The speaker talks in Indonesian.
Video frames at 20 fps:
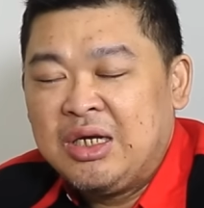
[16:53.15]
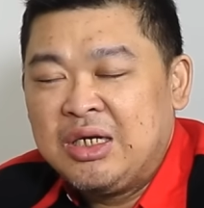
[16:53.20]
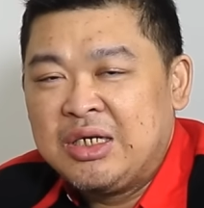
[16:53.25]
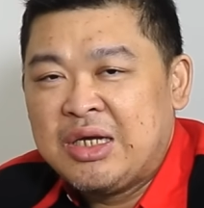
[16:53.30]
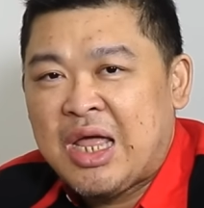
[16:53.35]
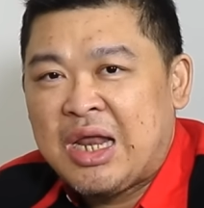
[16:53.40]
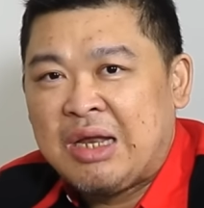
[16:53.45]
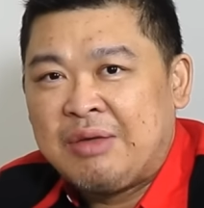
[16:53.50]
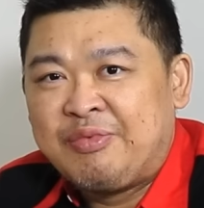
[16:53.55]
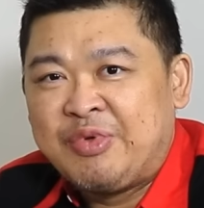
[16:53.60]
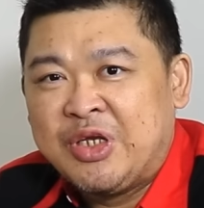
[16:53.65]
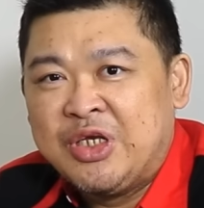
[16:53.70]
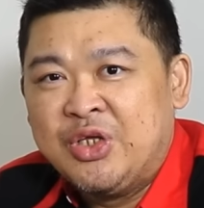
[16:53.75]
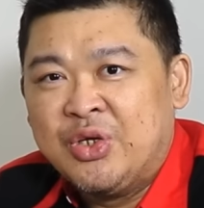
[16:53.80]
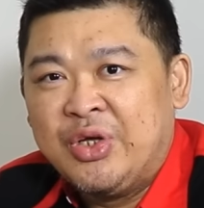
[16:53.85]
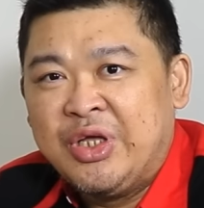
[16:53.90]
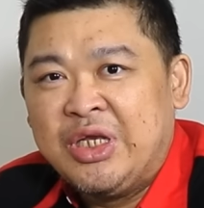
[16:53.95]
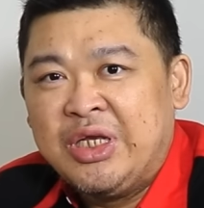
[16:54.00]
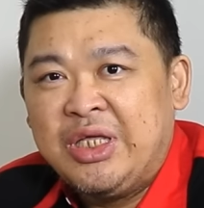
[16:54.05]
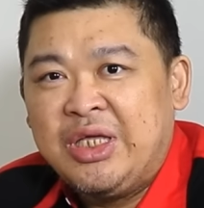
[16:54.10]
dalam
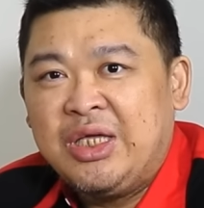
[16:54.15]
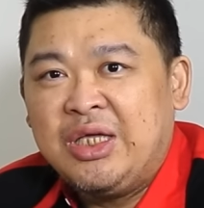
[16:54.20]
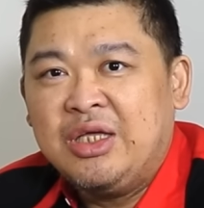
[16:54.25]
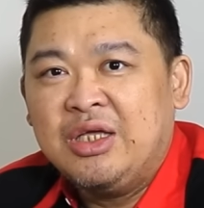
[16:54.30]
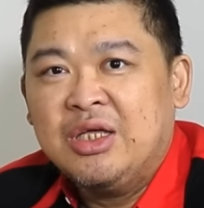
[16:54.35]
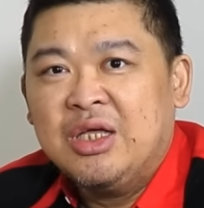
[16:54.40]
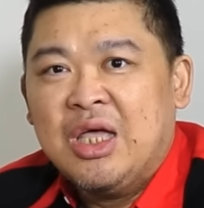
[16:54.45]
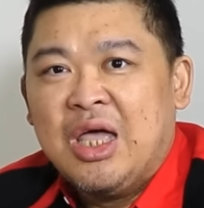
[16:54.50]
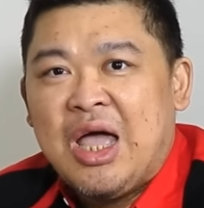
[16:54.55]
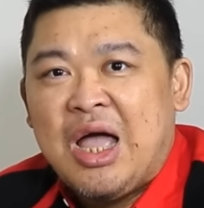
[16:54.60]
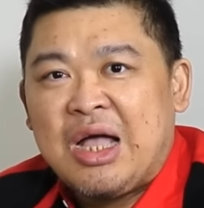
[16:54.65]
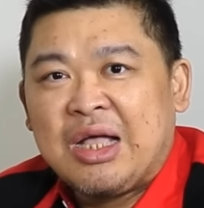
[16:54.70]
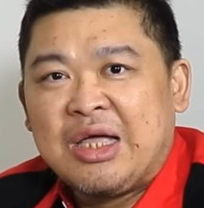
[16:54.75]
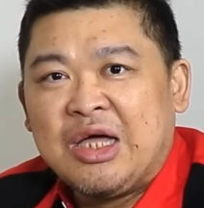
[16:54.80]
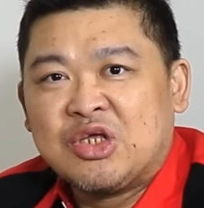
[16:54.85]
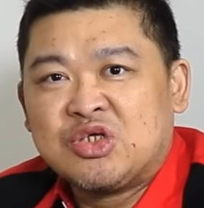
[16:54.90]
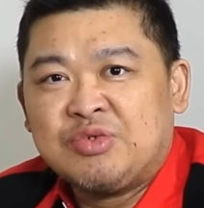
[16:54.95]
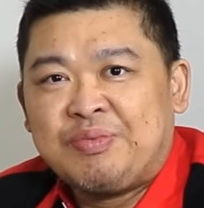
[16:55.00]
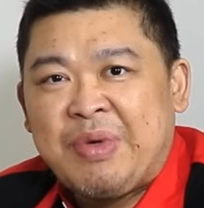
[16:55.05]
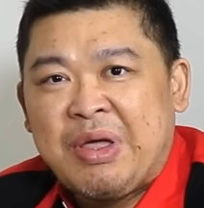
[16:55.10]
video ini
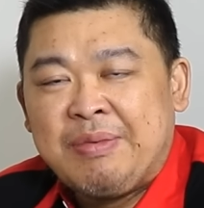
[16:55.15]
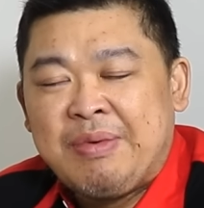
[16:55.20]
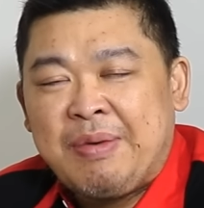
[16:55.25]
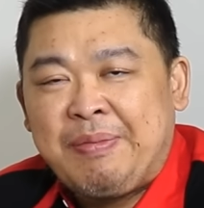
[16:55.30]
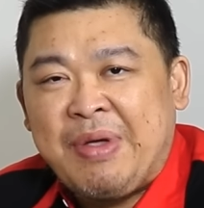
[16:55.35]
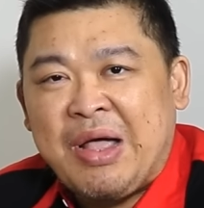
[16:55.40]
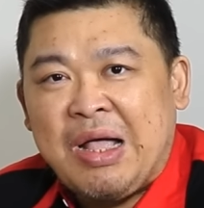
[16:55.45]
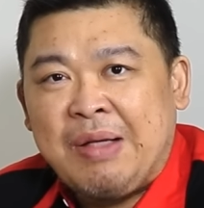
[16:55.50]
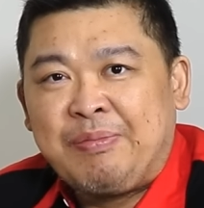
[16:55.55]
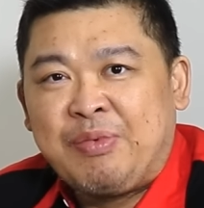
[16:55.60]
agar supaya Bapak